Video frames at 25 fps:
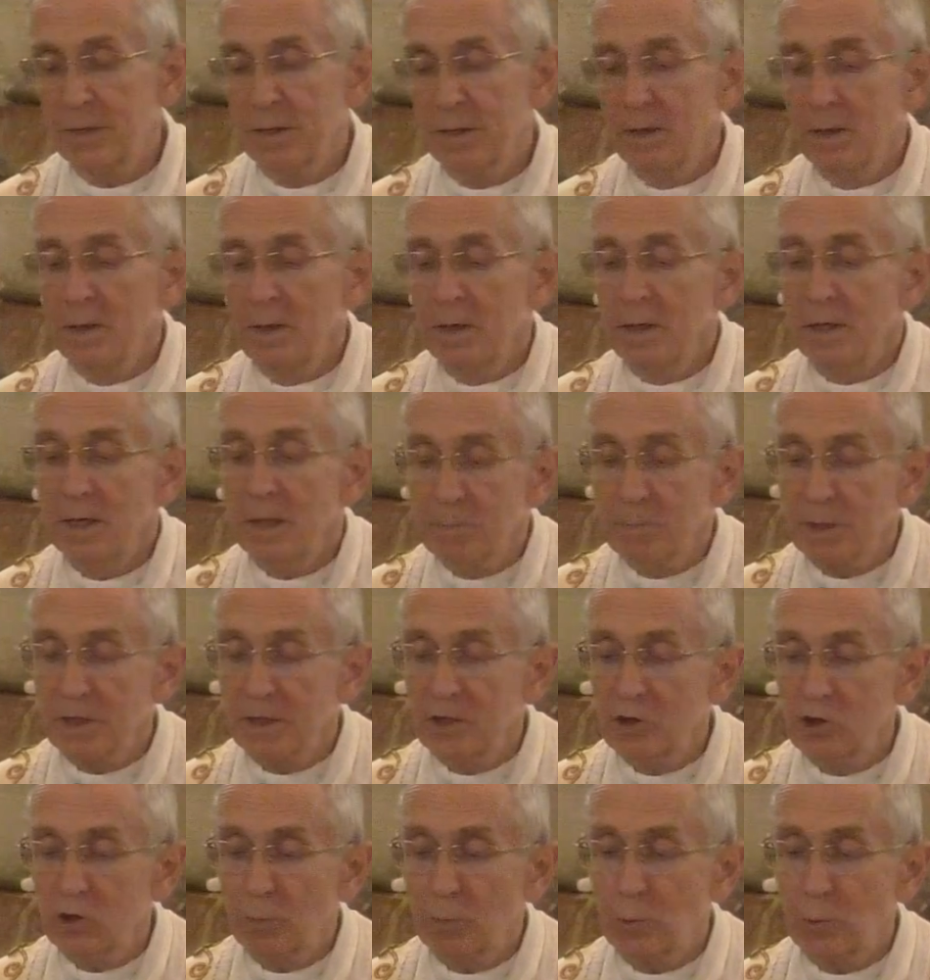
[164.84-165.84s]
In
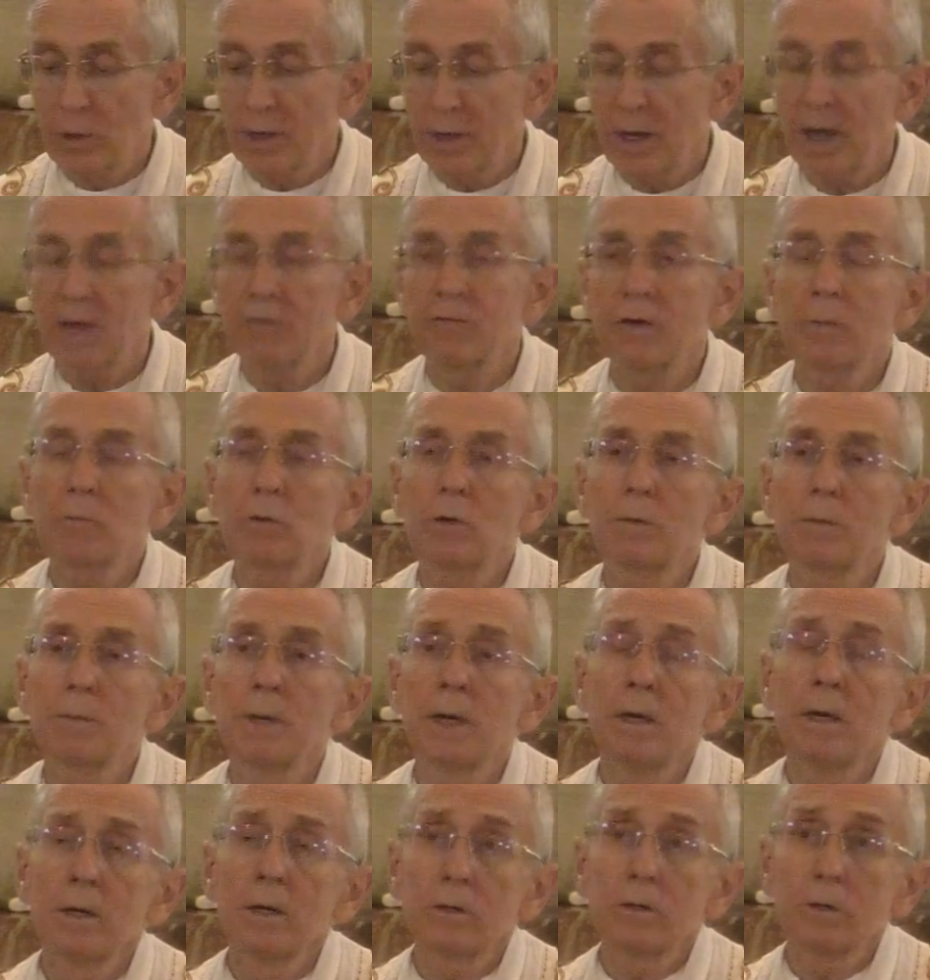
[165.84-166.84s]
principio erat verbum,
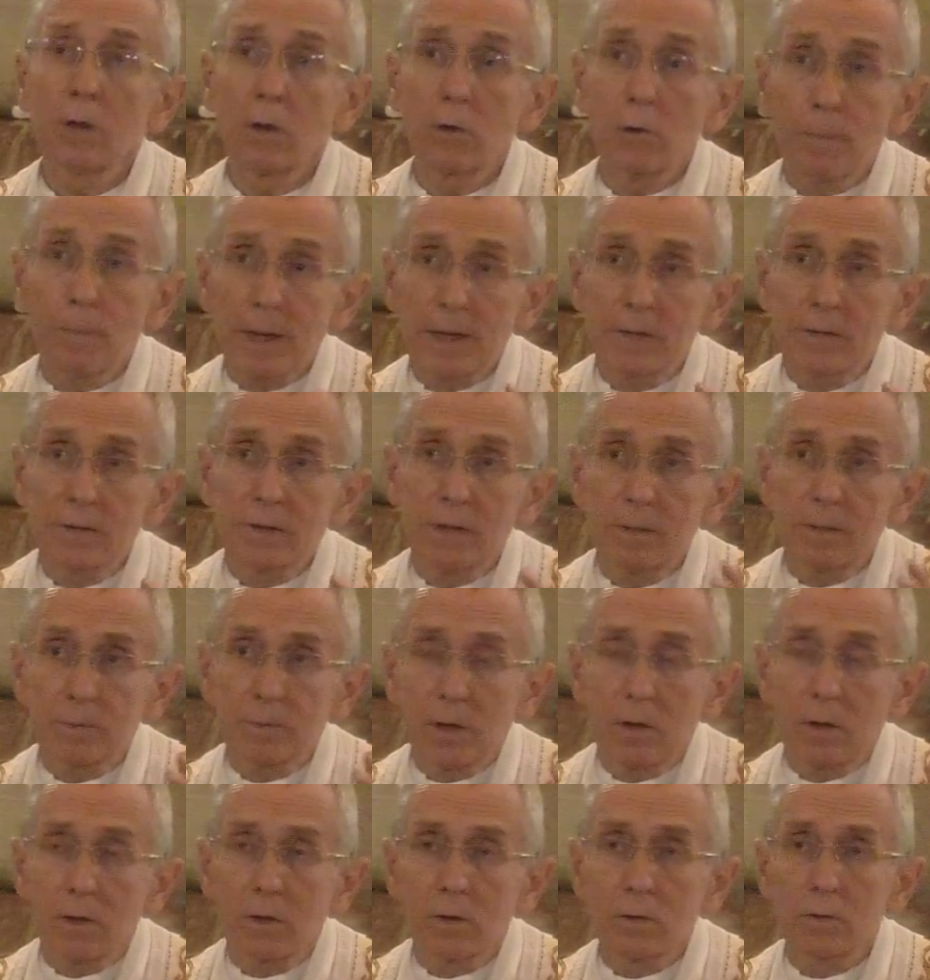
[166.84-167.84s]
dans le principe,
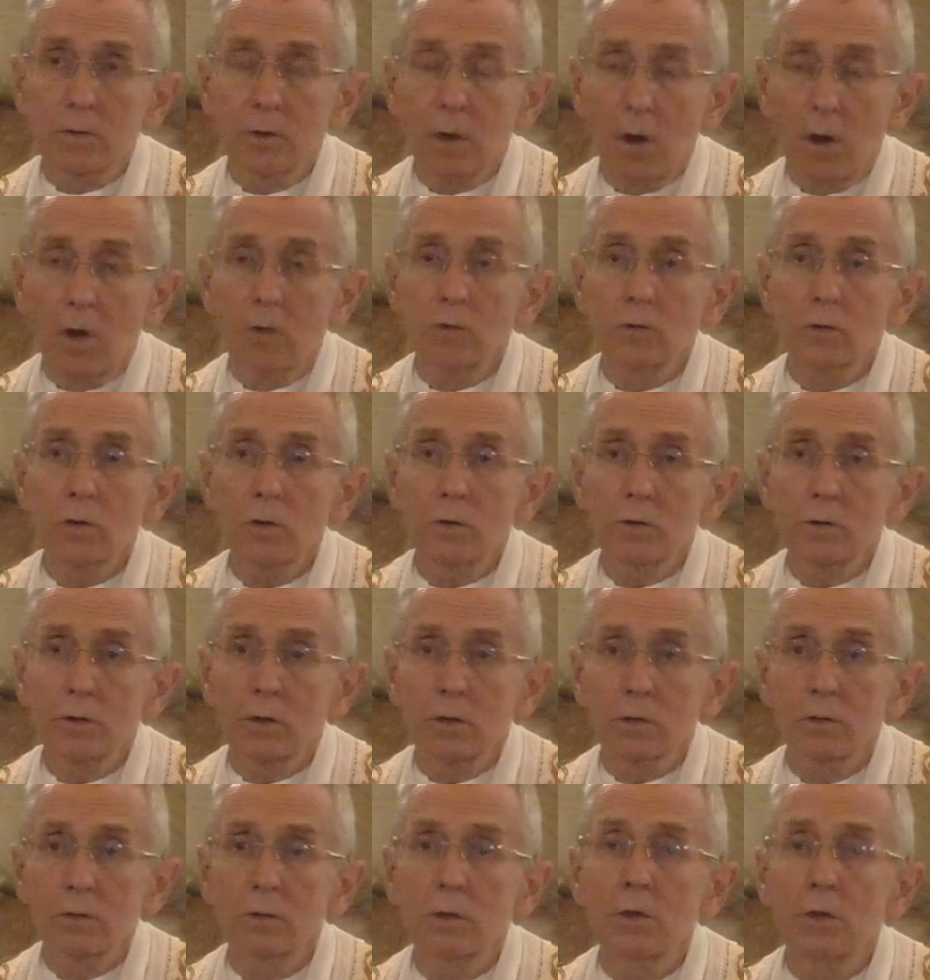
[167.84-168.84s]
dans, Dieu, dans
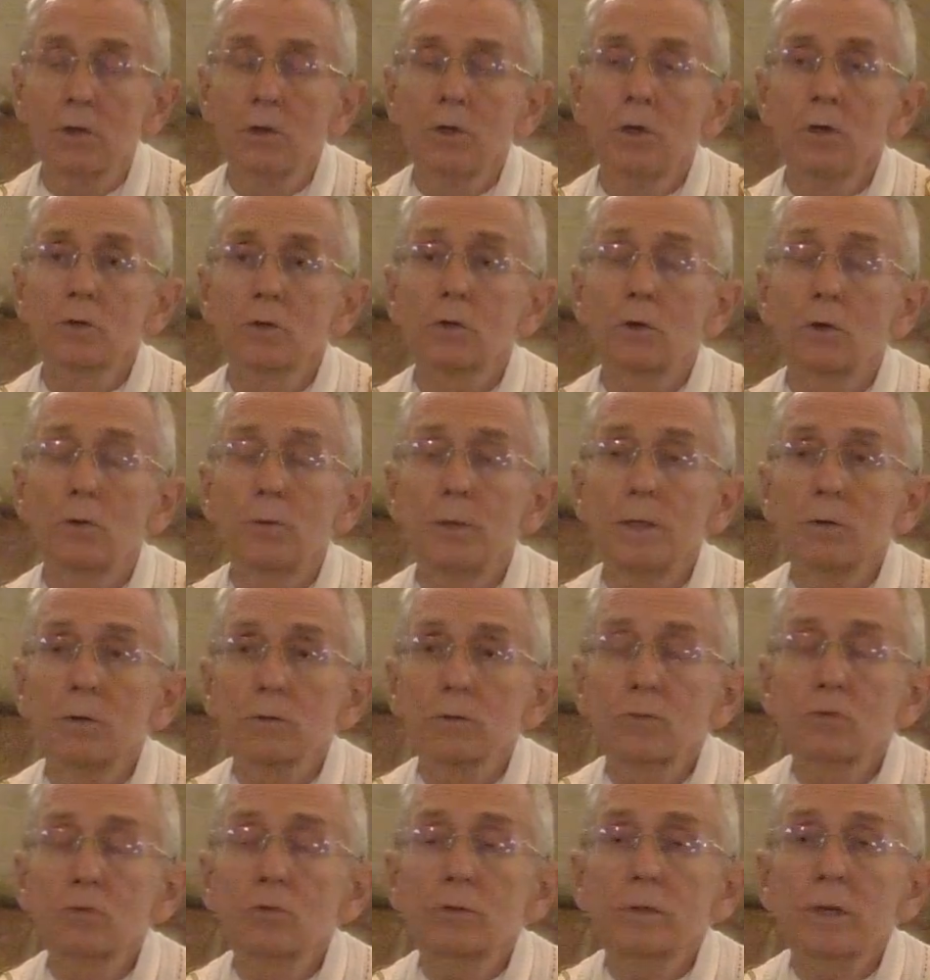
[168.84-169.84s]
le, celui dont
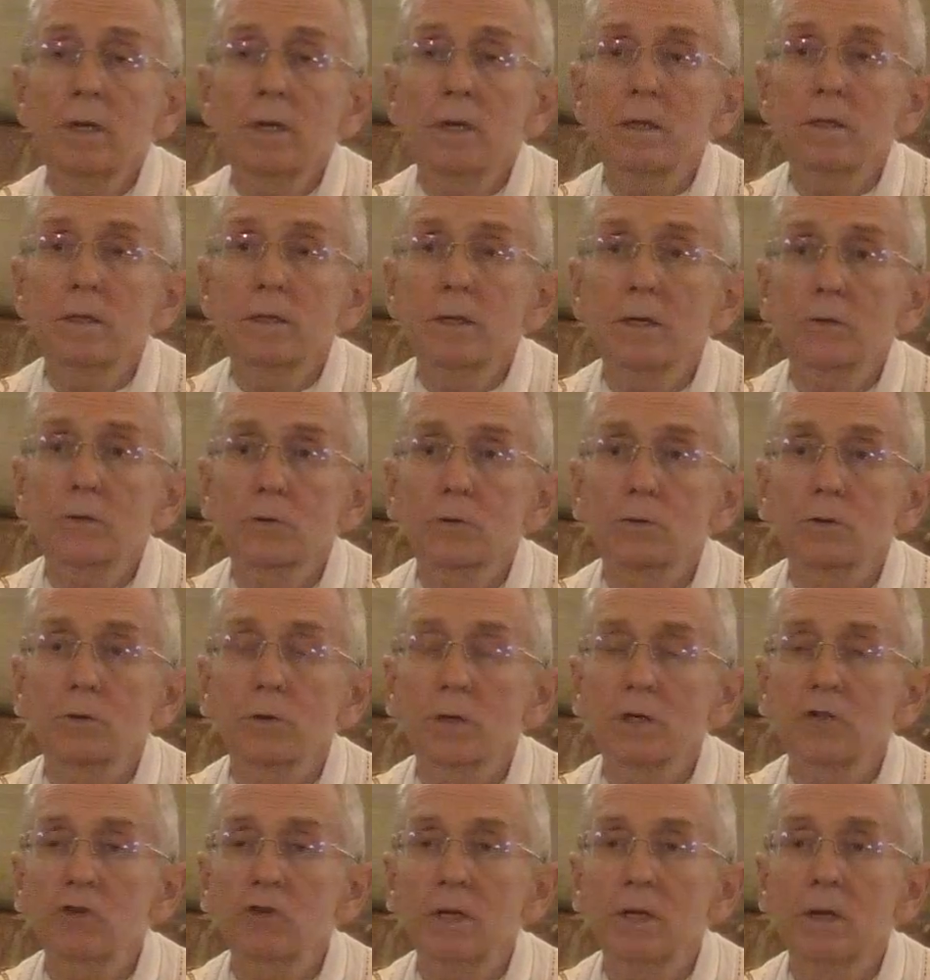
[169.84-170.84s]
tout est, tire son
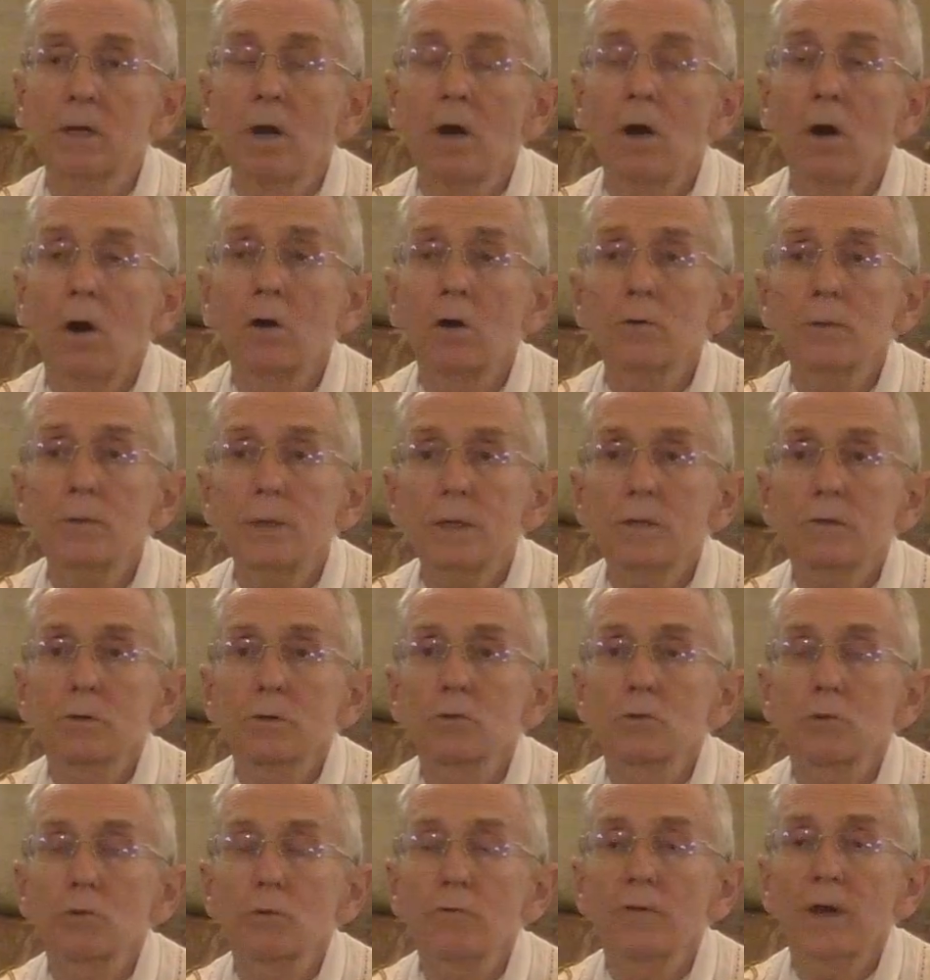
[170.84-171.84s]
origine, en lui se
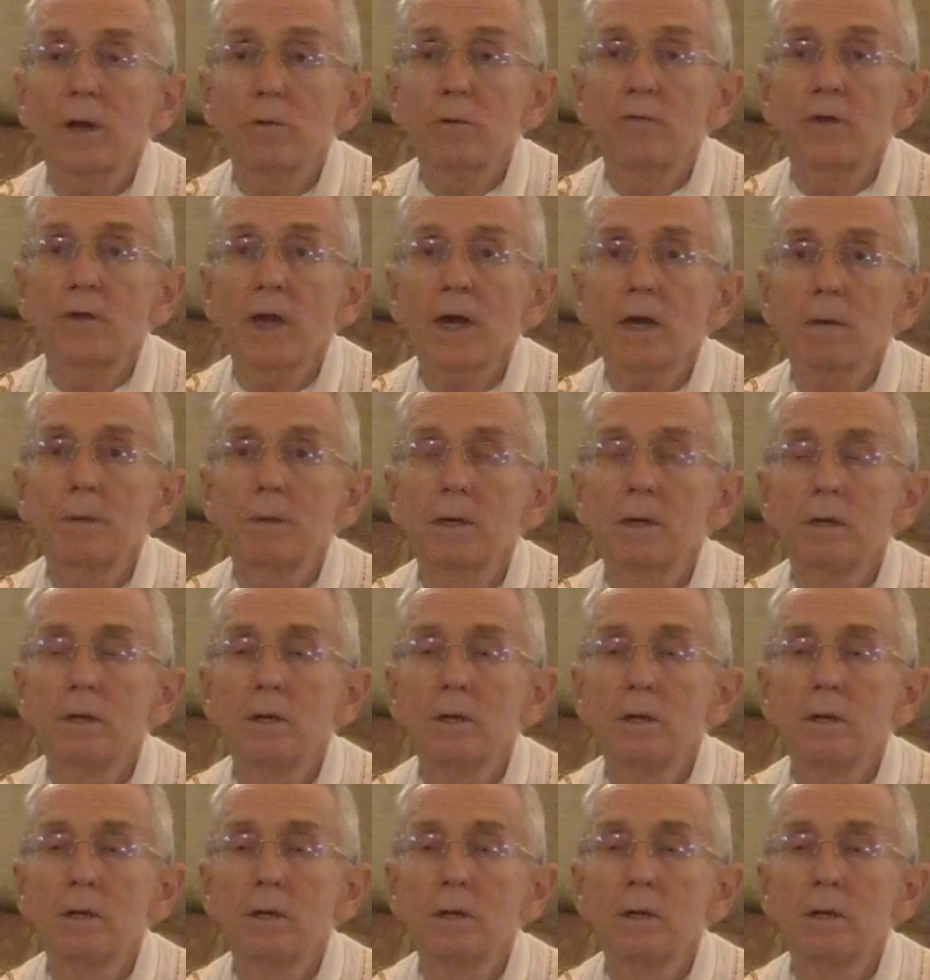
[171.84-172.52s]
trouvait le Verbe,